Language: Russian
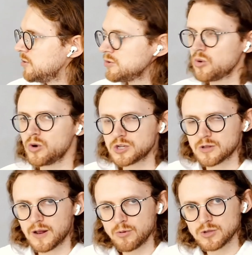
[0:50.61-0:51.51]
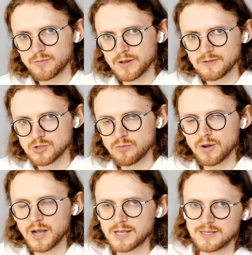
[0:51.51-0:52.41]
и он хочет работать продавцом
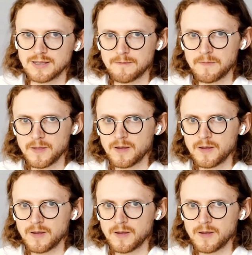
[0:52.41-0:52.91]
в магазине.